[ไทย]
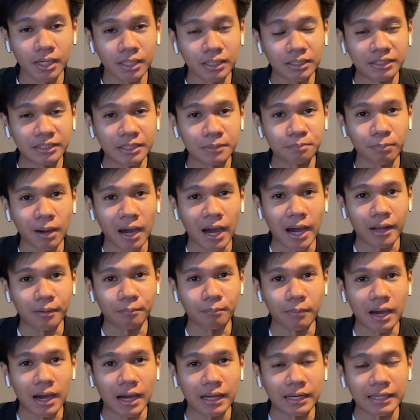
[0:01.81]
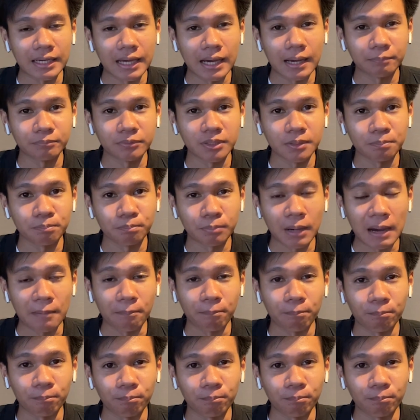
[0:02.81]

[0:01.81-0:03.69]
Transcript: คืนที่ผ่านมานะครับ ที่ผับ